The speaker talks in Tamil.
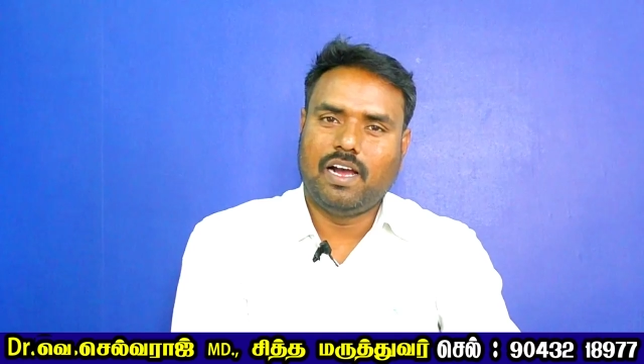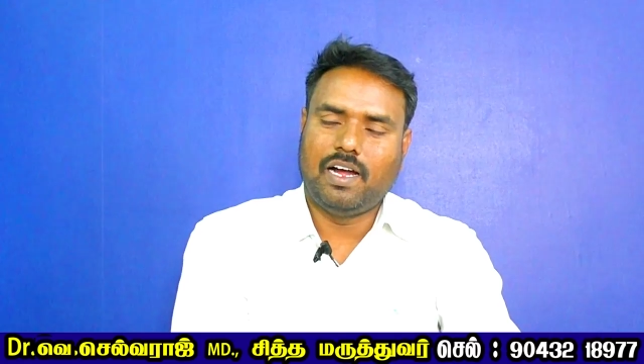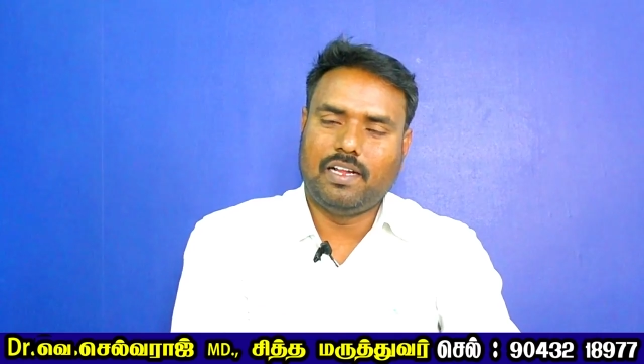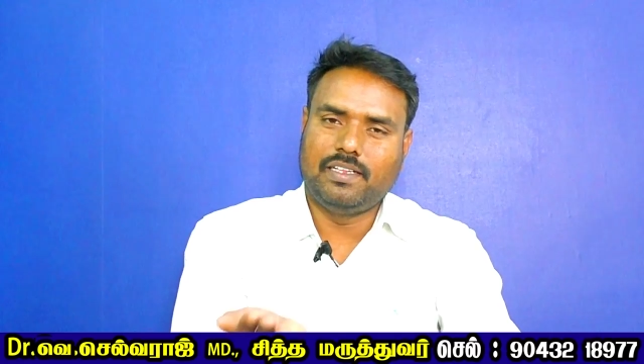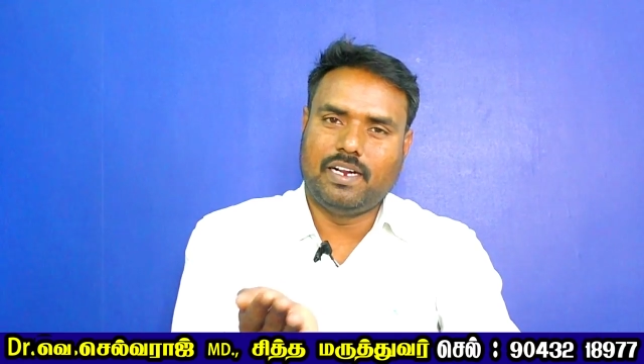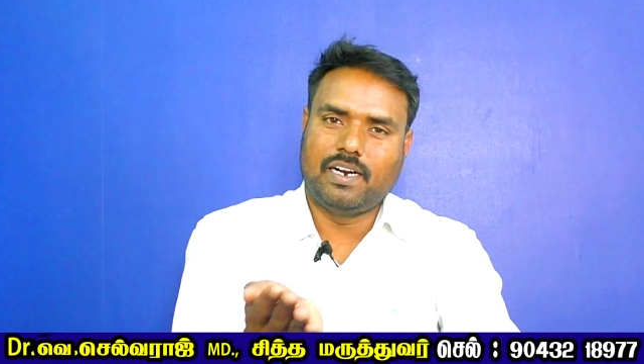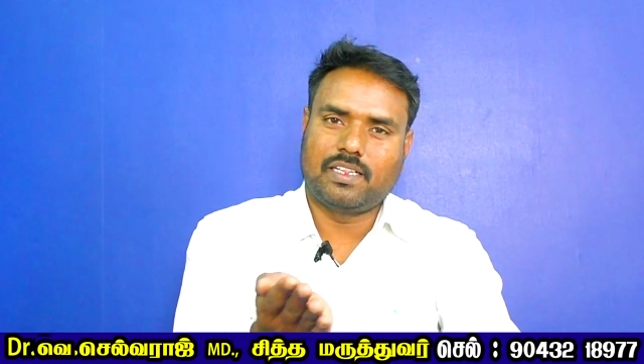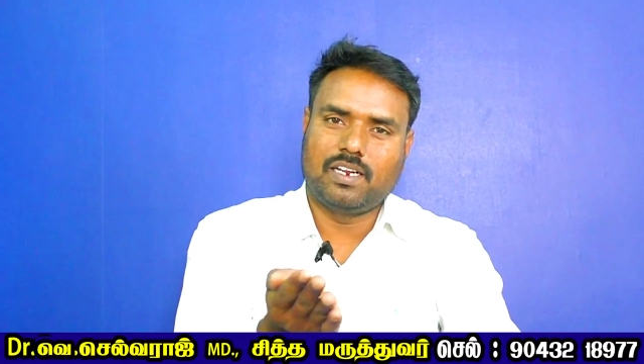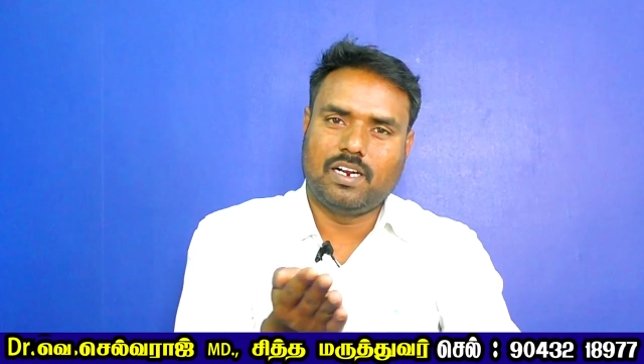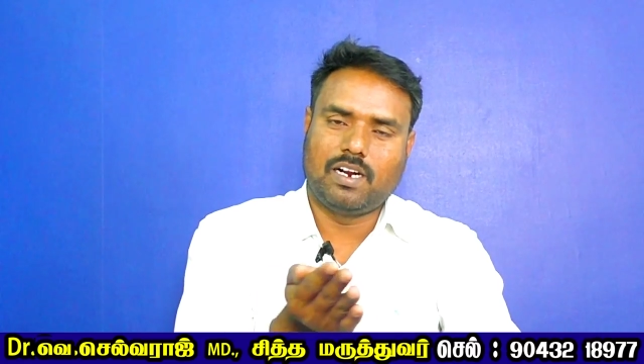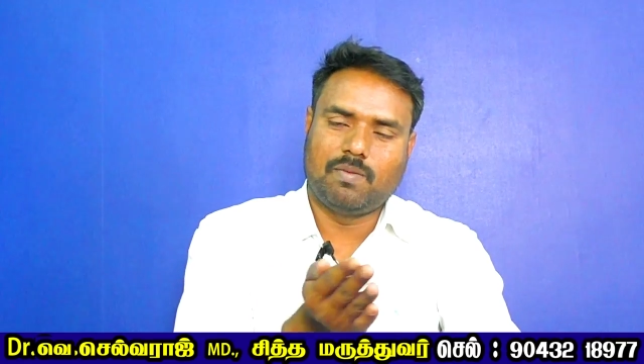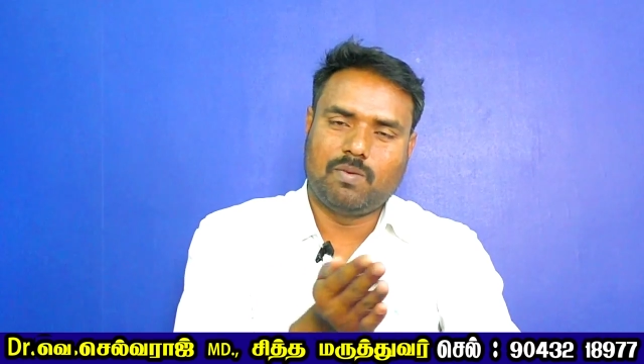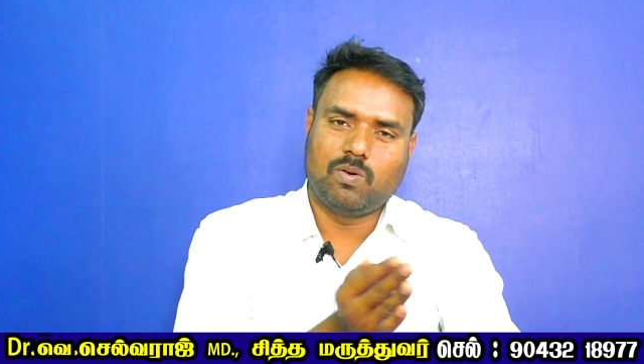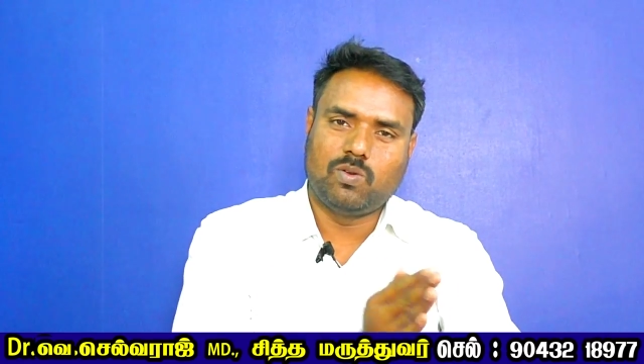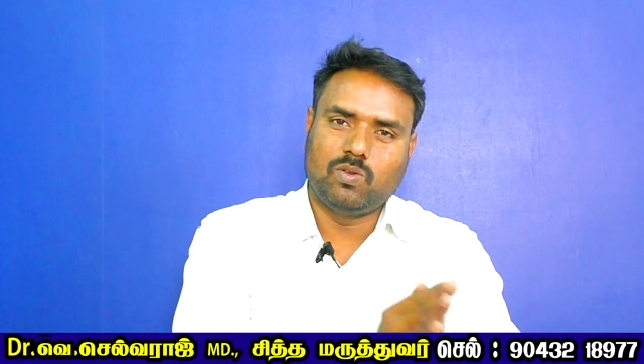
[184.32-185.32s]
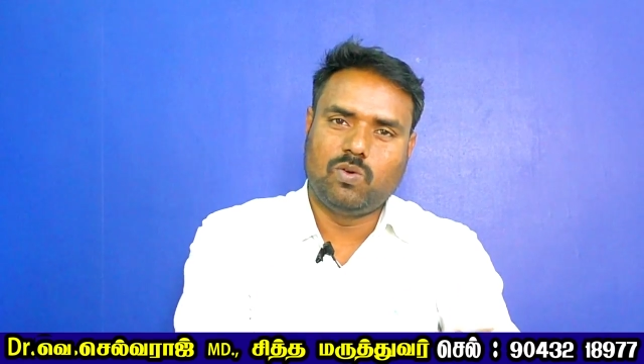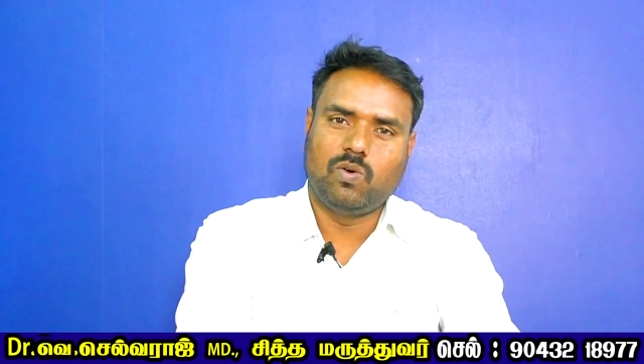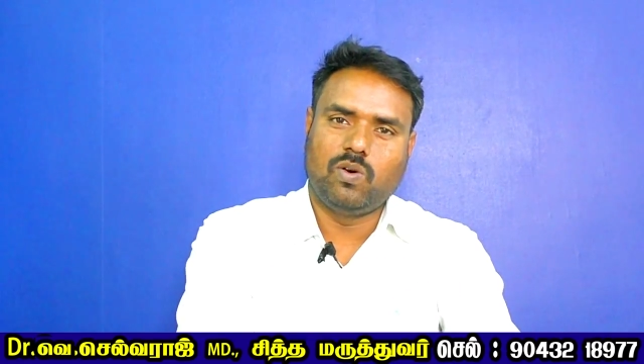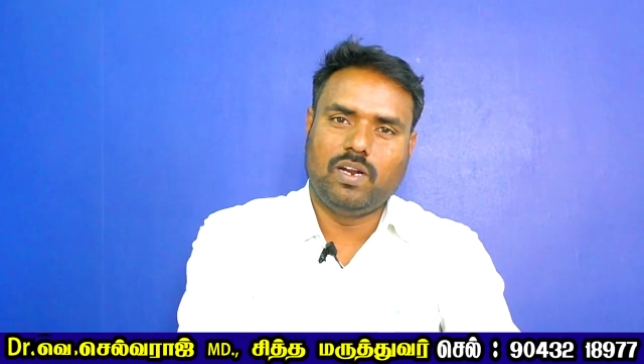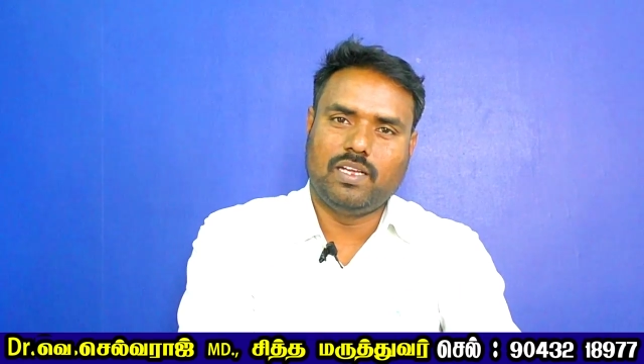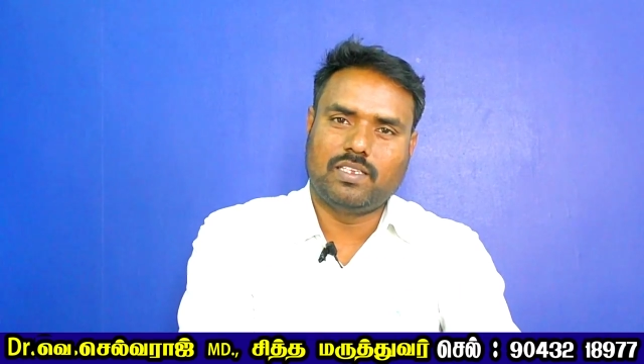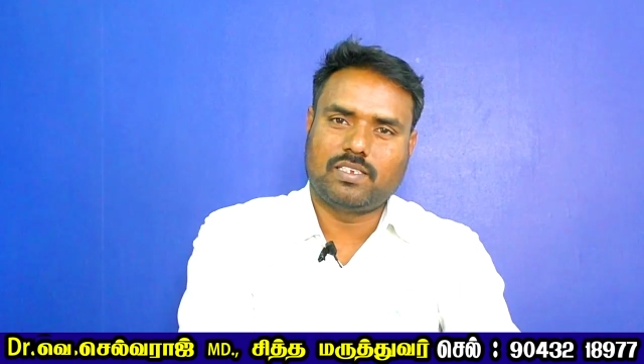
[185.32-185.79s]
அந்த இடத்துல நமக்கு வந்து
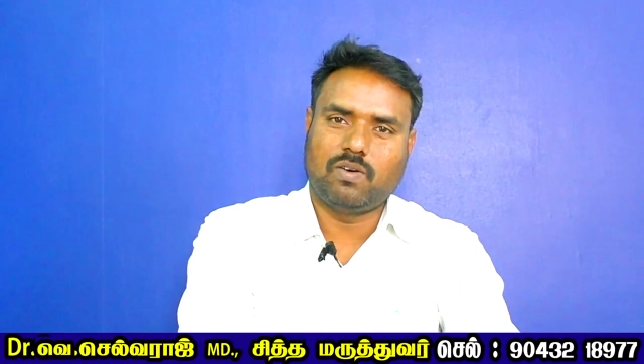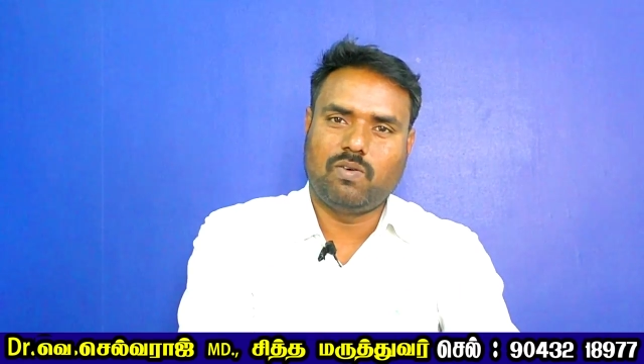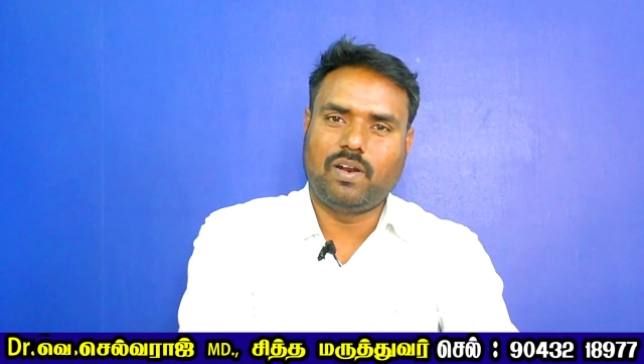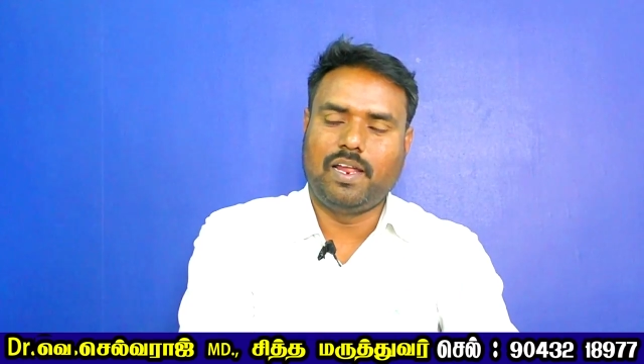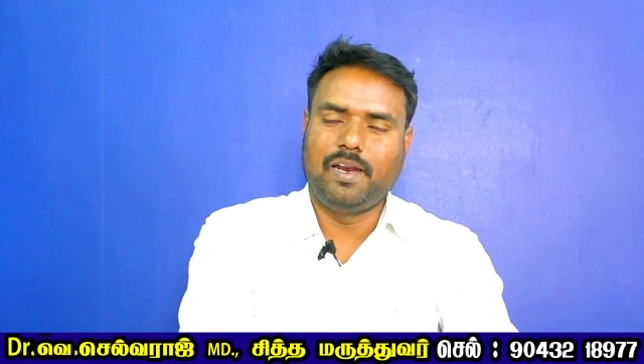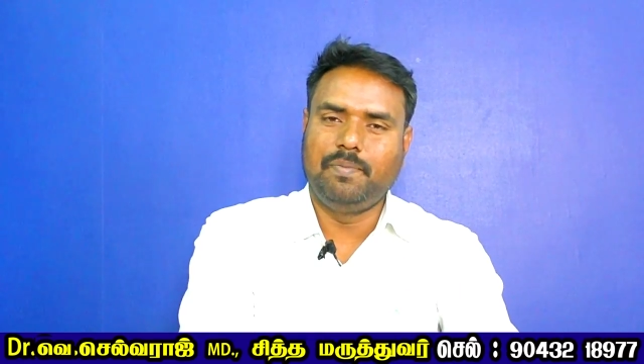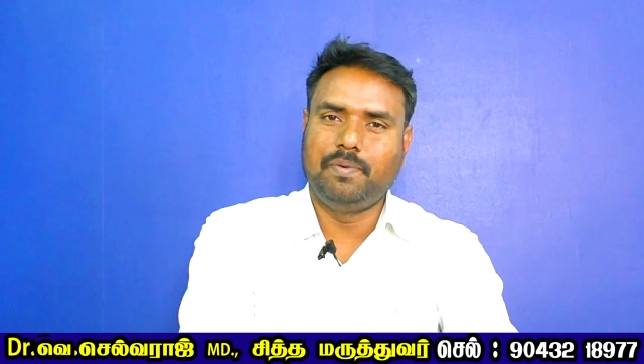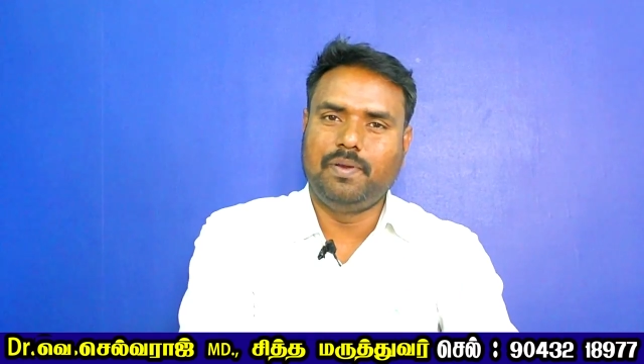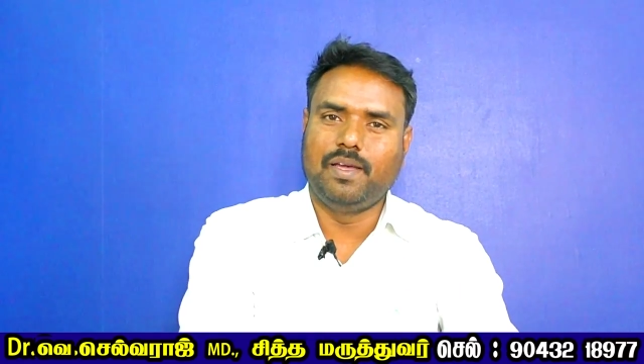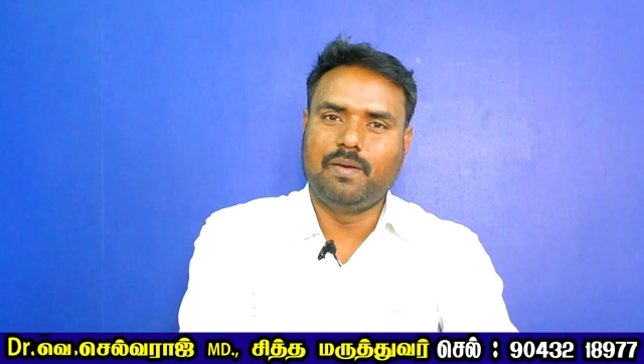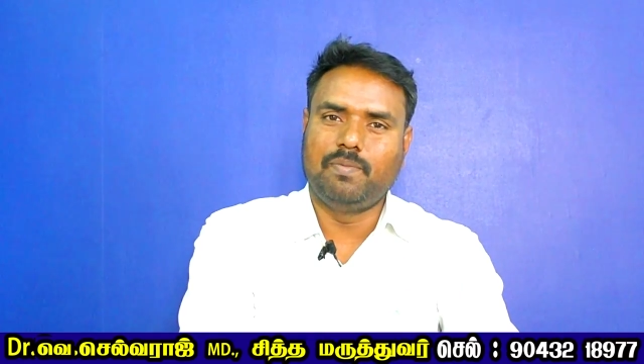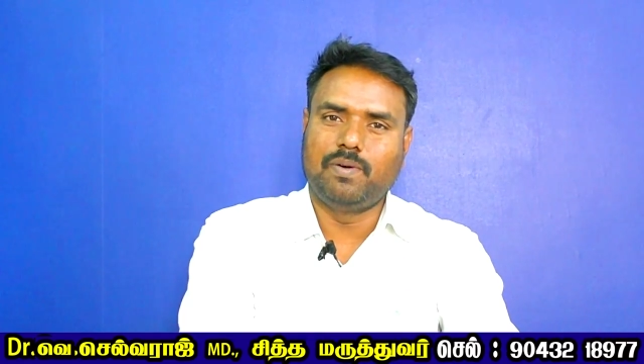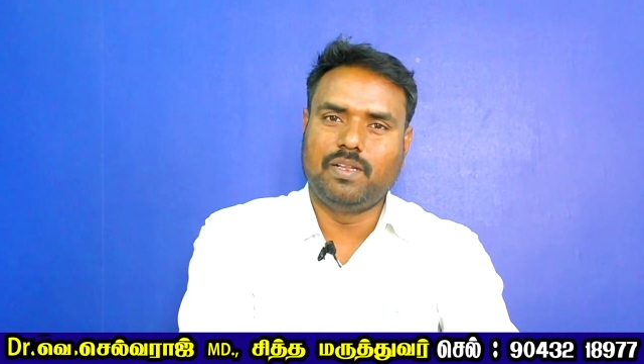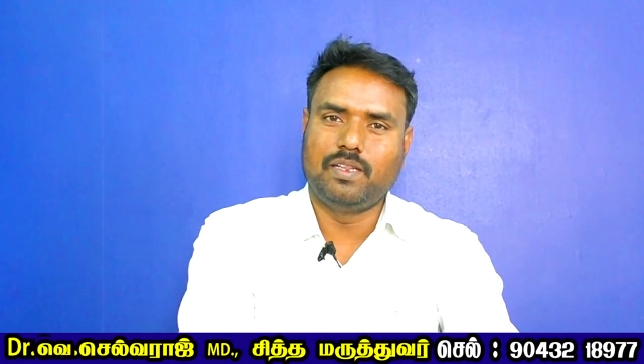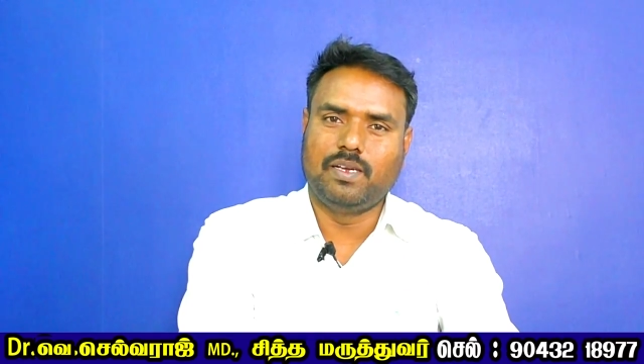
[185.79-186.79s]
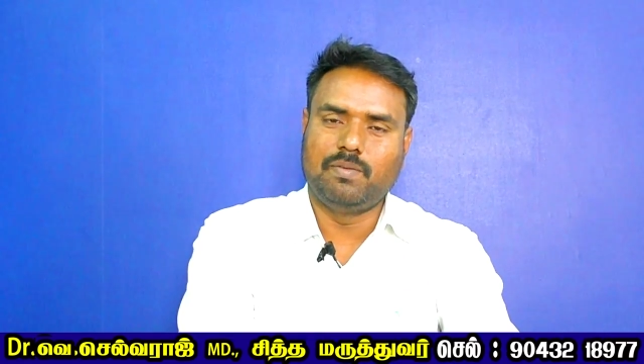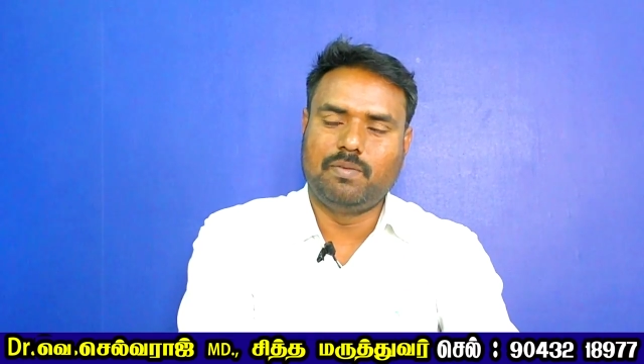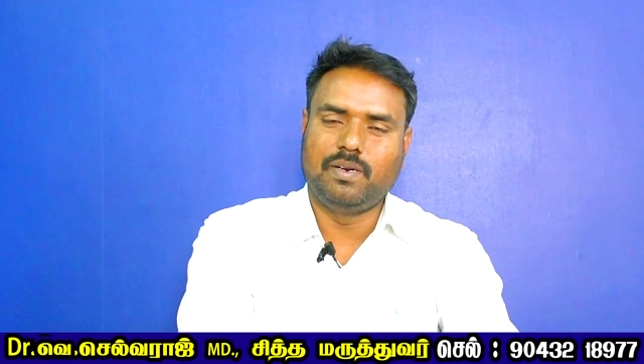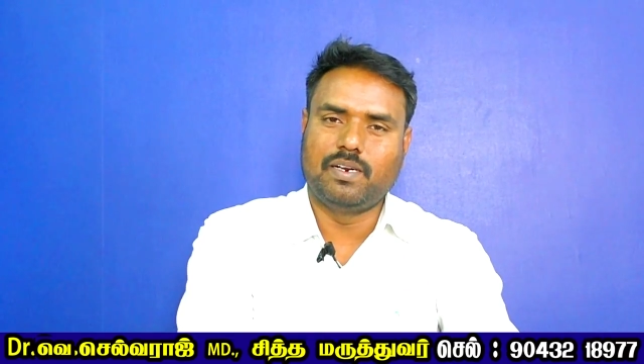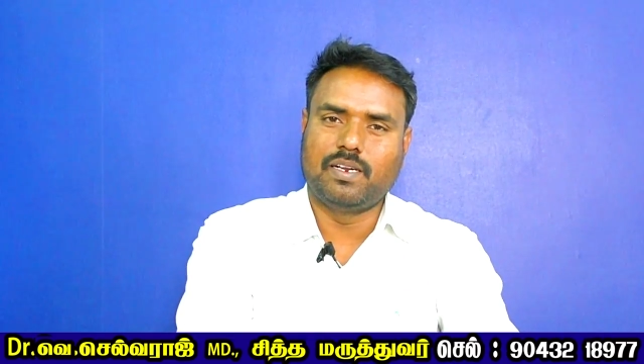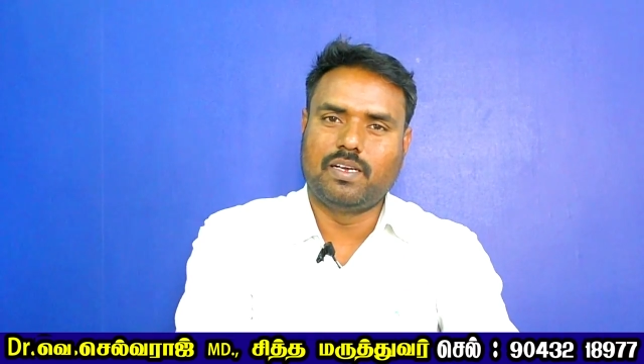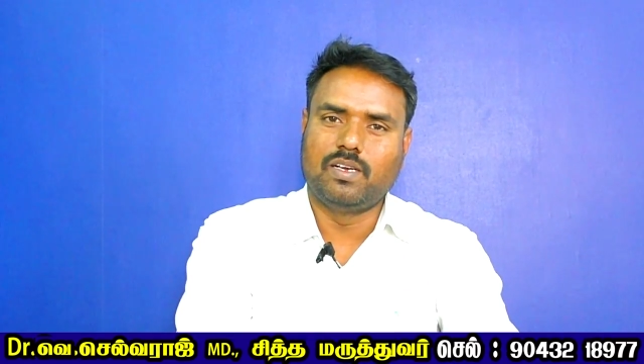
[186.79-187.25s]
ஒரு லேசாக ஒரு அரிப்பு ஏற்படுது
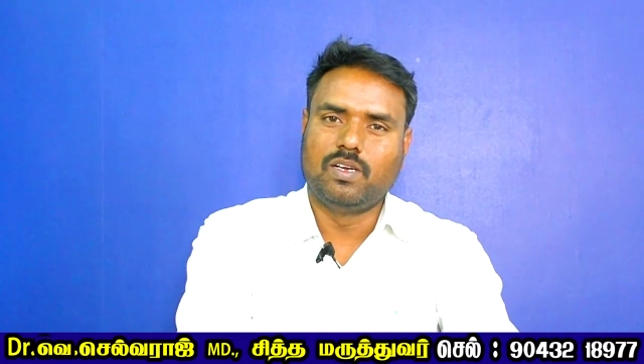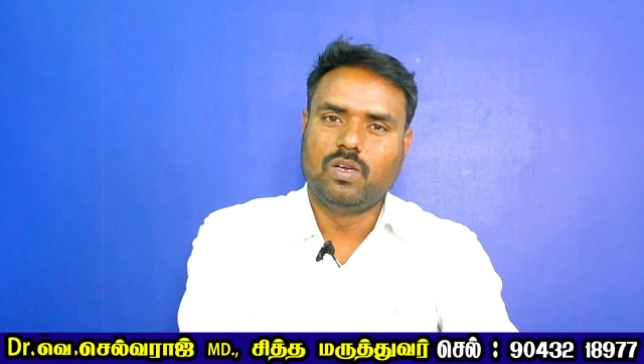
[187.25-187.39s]
அப்படின்னா